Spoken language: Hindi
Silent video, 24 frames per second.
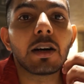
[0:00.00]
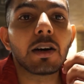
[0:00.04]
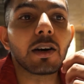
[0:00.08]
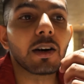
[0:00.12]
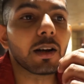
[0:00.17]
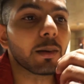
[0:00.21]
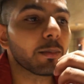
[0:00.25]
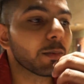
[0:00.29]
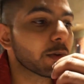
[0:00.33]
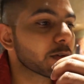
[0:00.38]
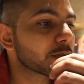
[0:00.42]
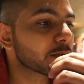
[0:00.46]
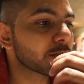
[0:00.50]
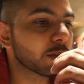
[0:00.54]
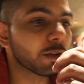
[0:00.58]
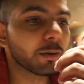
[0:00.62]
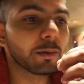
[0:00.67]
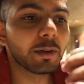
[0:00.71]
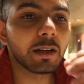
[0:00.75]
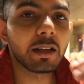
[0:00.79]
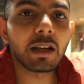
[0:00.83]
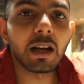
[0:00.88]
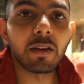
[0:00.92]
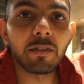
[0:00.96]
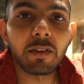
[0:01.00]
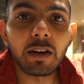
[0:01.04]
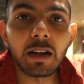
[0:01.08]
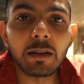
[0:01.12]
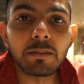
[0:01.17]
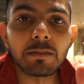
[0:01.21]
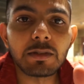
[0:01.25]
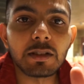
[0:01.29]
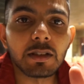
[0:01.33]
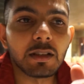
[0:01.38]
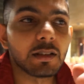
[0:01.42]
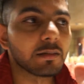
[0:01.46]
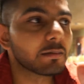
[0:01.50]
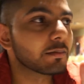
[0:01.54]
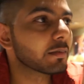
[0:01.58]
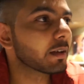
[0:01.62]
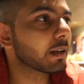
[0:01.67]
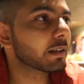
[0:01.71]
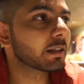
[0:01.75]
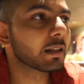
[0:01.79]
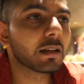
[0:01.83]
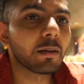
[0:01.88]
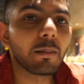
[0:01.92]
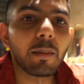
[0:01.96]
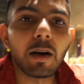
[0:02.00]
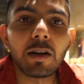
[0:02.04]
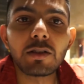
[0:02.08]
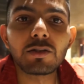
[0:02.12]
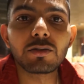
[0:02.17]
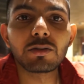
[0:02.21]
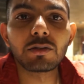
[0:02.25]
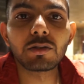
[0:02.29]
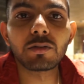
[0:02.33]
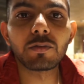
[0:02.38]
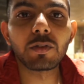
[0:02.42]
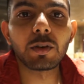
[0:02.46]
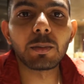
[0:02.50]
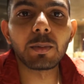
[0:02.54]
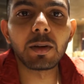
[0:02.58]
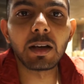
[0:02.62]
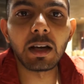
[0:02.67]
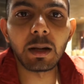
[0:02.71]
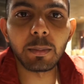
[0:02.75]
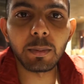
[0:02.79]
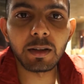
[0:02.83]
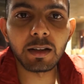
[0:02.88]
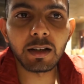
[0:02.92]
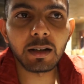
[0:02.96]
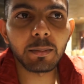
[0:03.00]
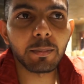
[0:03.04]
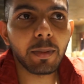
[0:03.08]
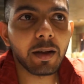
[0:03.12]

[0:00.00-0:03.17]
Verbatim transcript: और हम लोग सोए भी नहीं काफ़ी टाइम से आई थिंक हिमांशु तो फिर भी घर पे था